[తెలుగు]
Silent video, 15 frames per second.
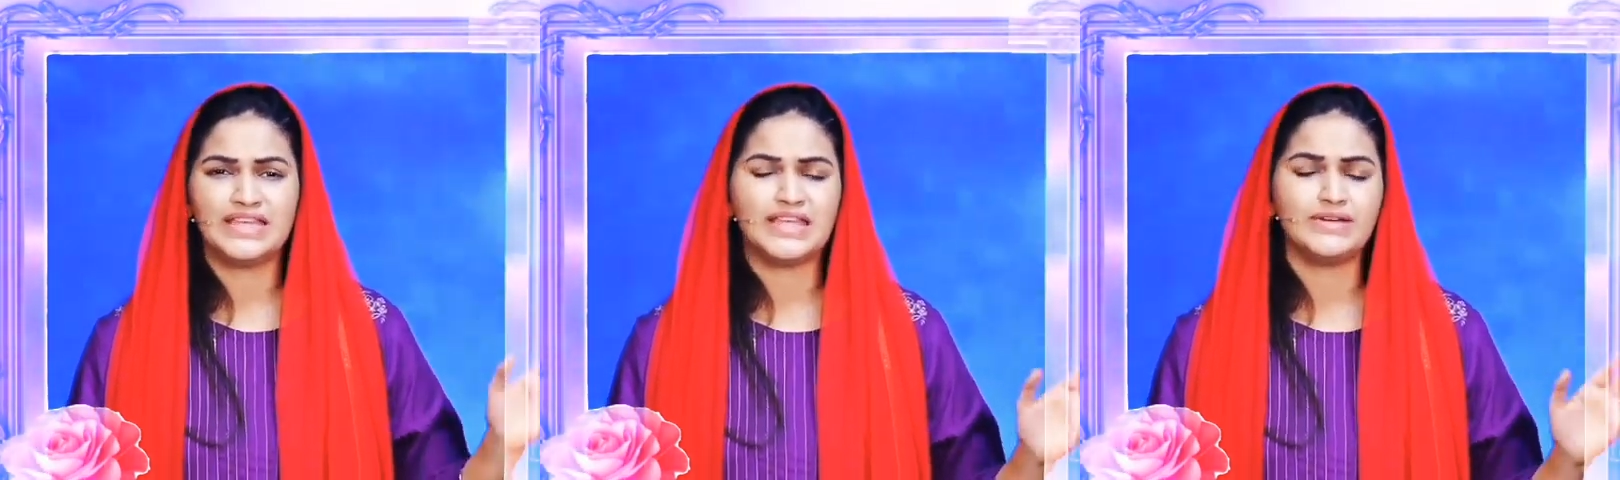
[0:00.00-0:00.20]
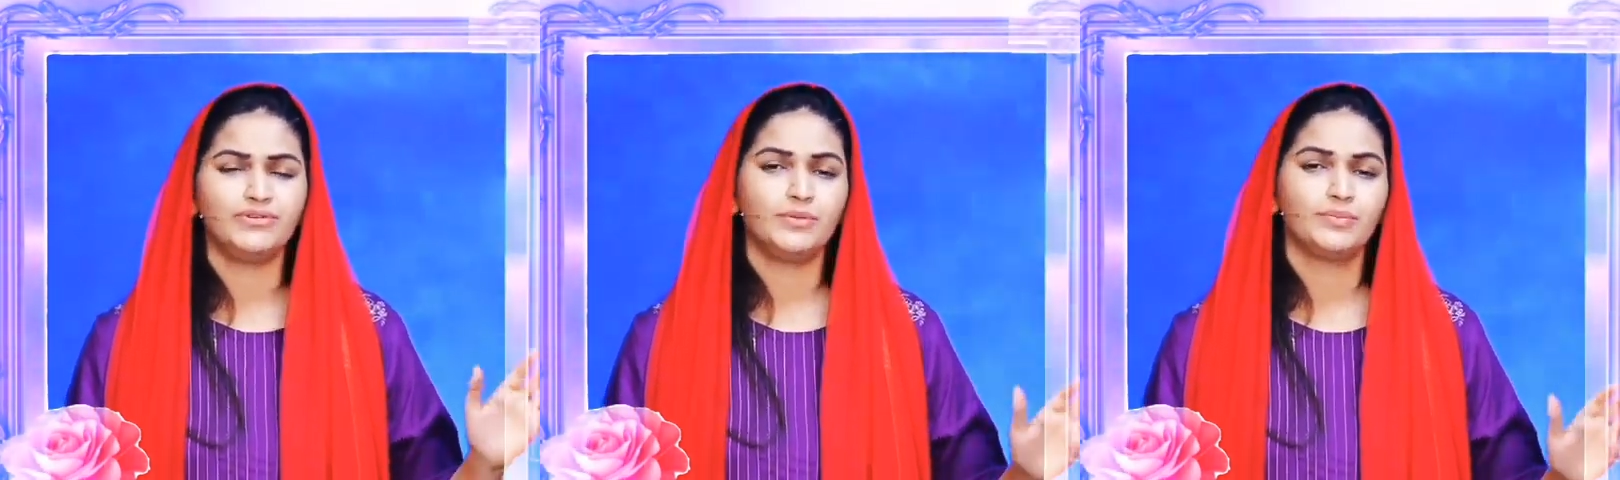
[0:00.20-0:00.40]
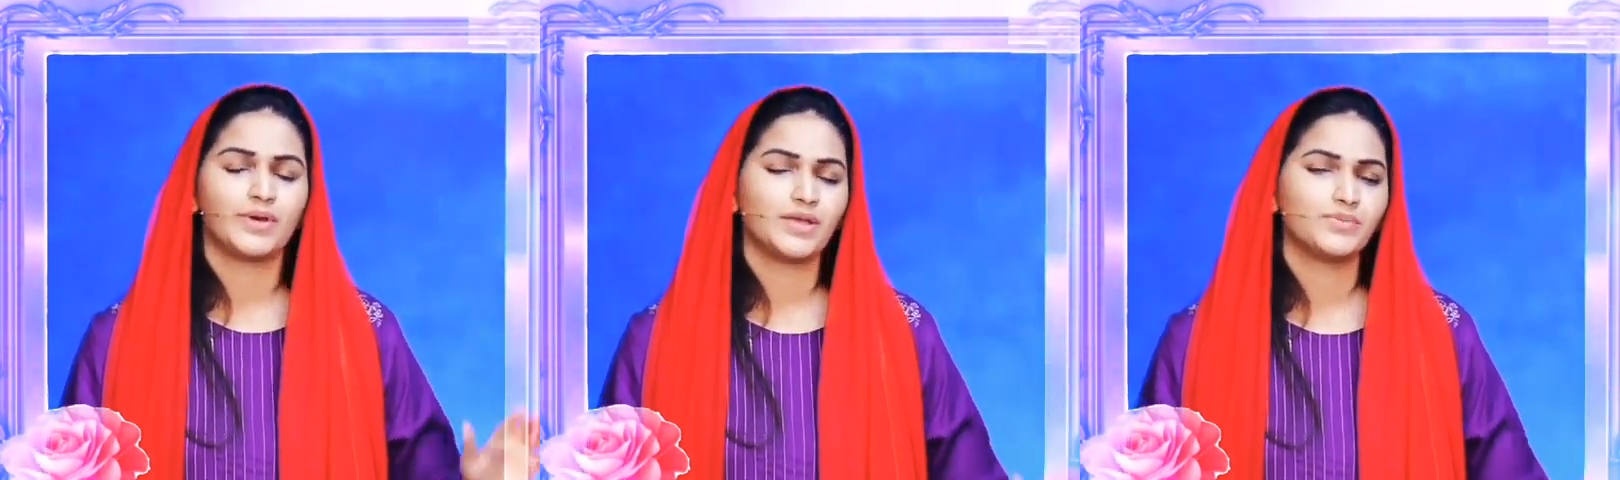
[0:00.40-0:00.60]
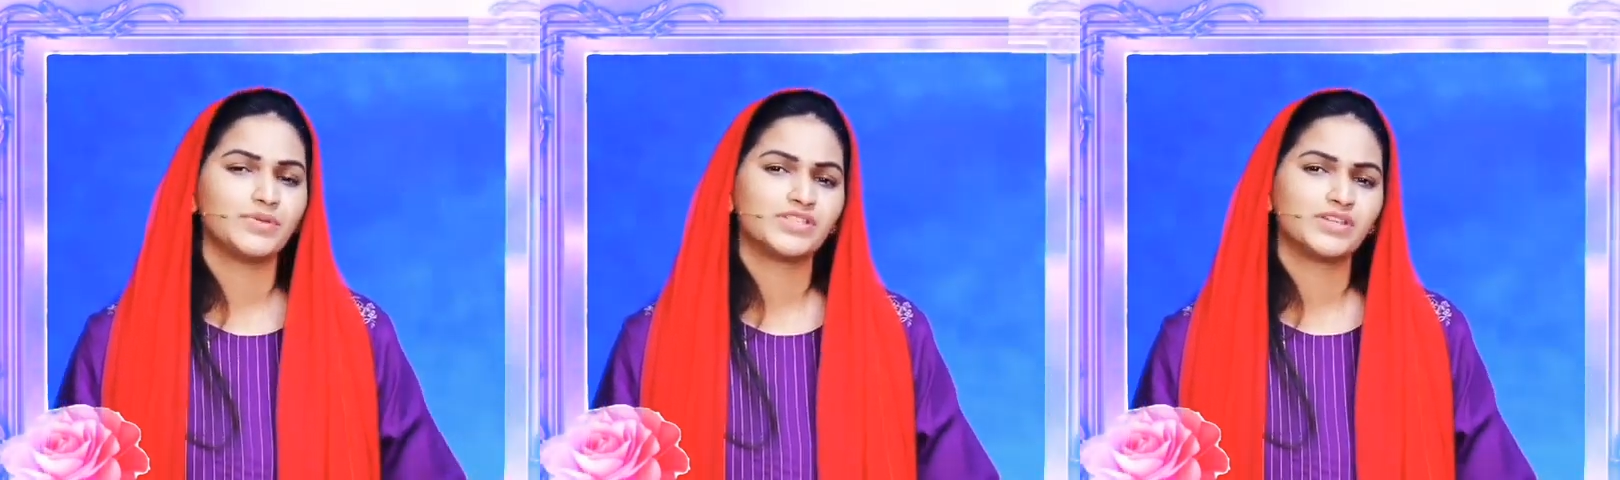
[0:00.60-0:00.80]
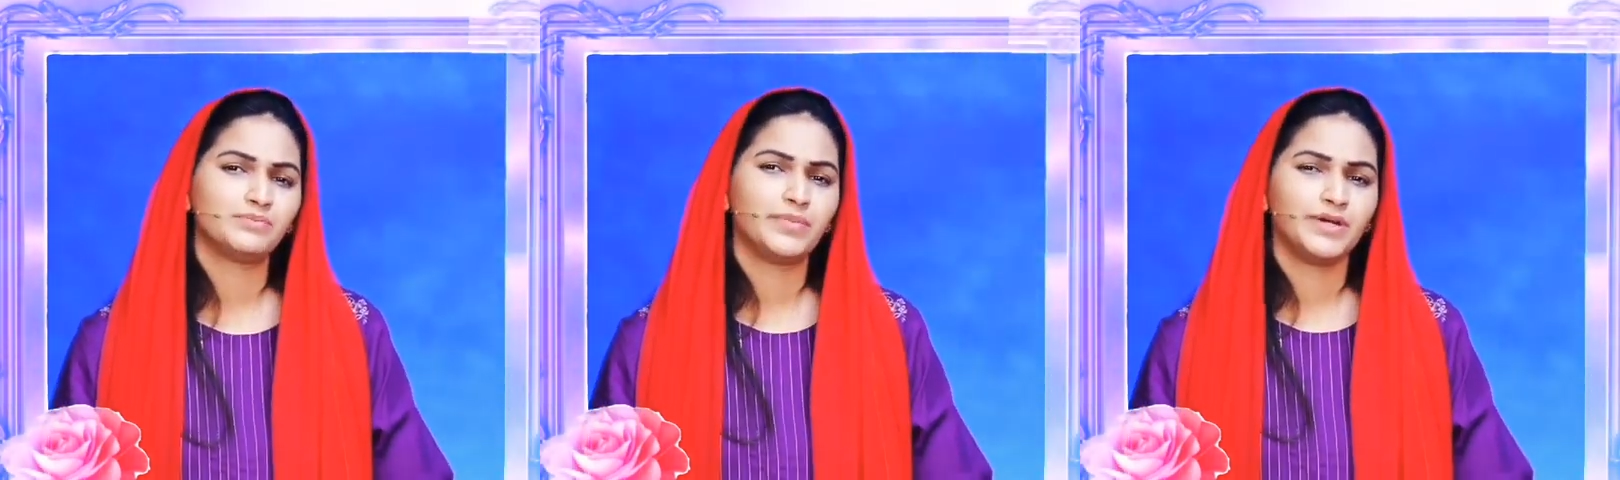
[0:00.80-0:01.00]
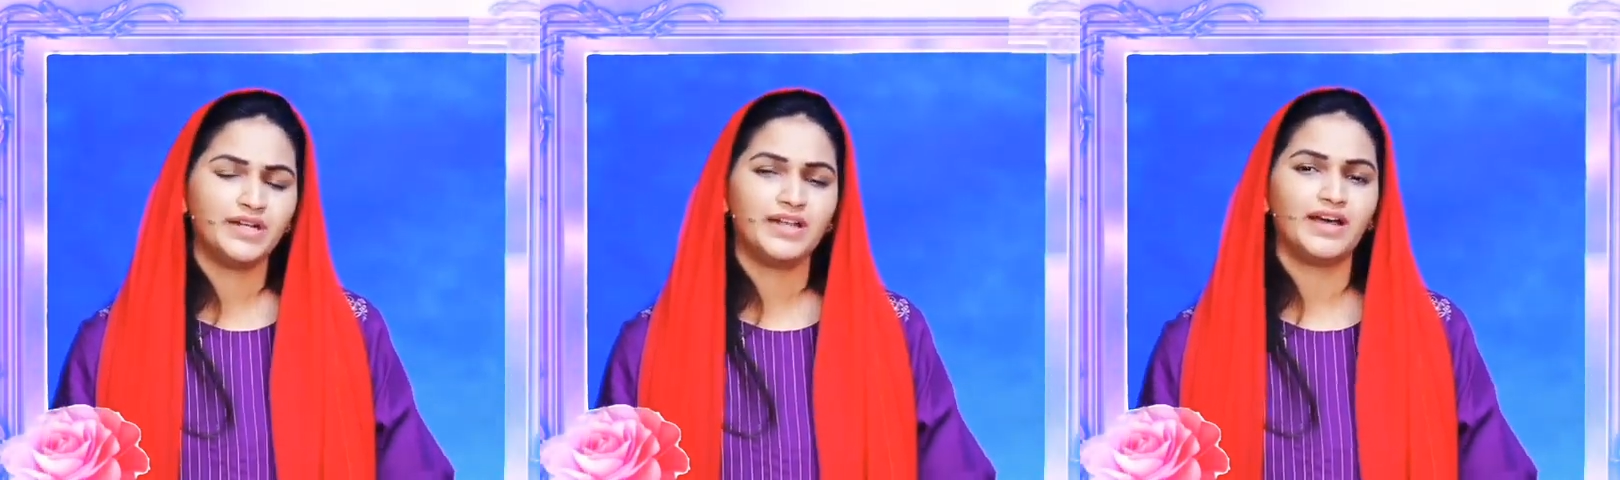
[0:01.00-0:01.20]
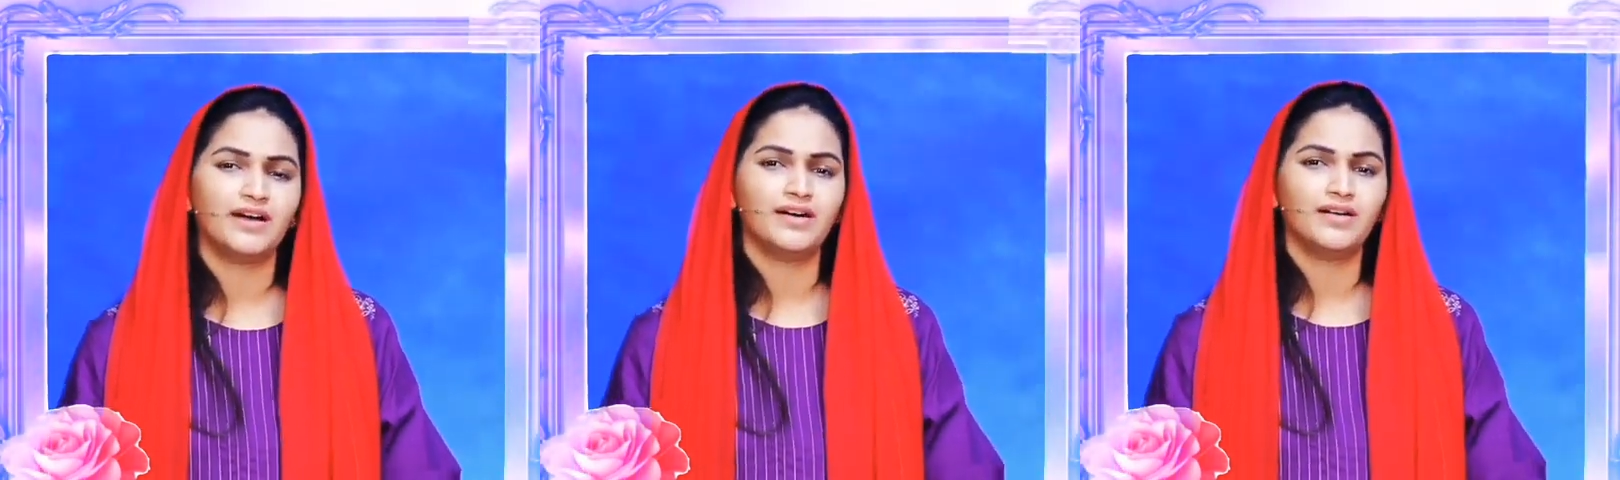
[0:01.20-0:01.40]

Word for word: దేవుని ప్రేమించే బిడ్డ